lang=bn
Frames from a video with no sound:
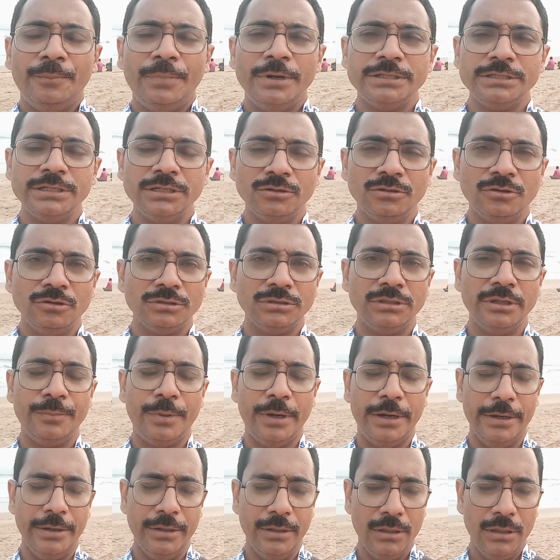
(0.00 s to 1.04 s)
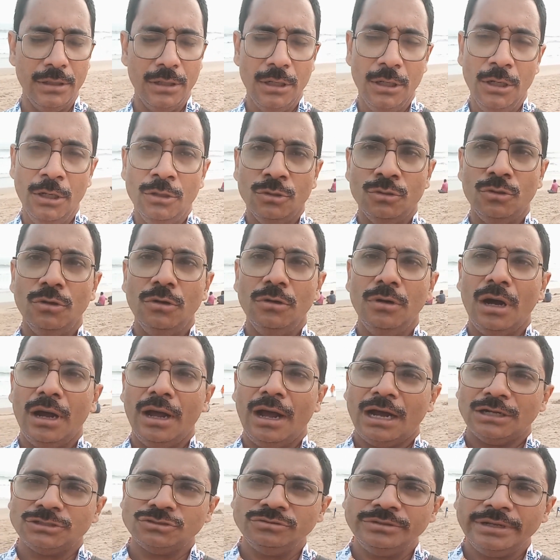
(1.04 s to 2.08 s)
প্রেজেন্ট করতে পারেন তো
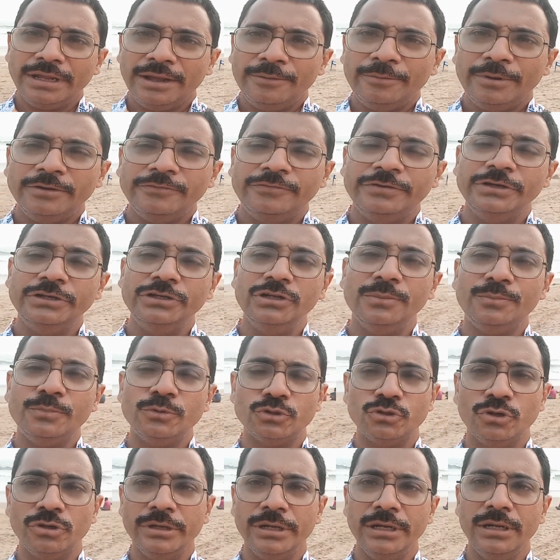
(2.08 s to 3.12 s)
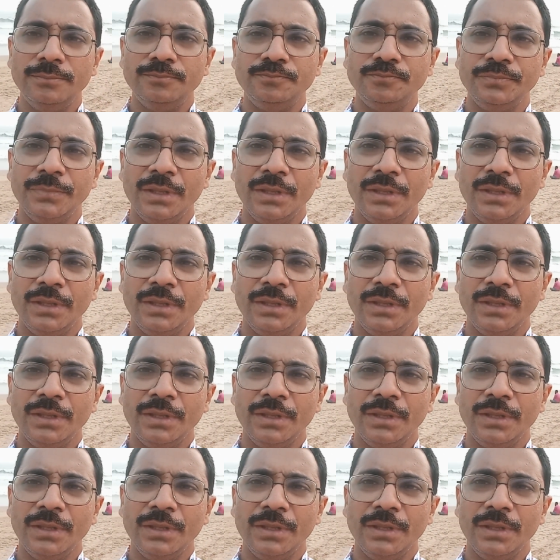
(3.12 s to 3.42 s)
আসুন এবার ভিডিও প্রসঙ্গে